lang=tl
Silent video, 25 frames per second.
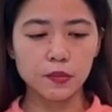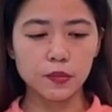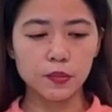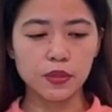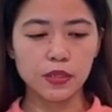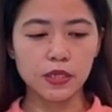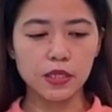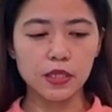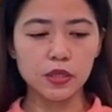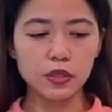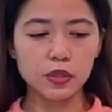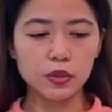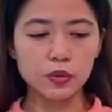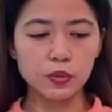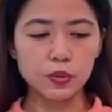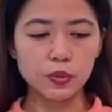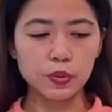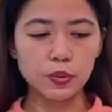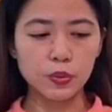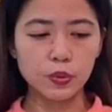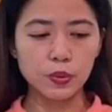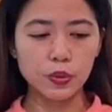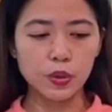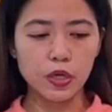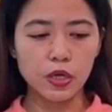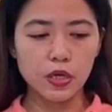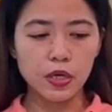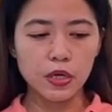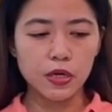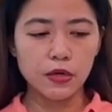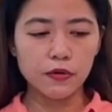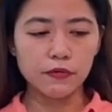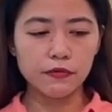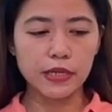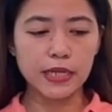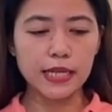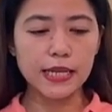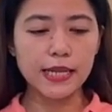we need to
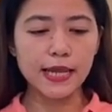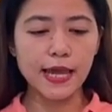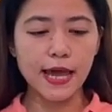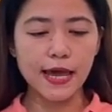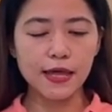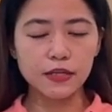really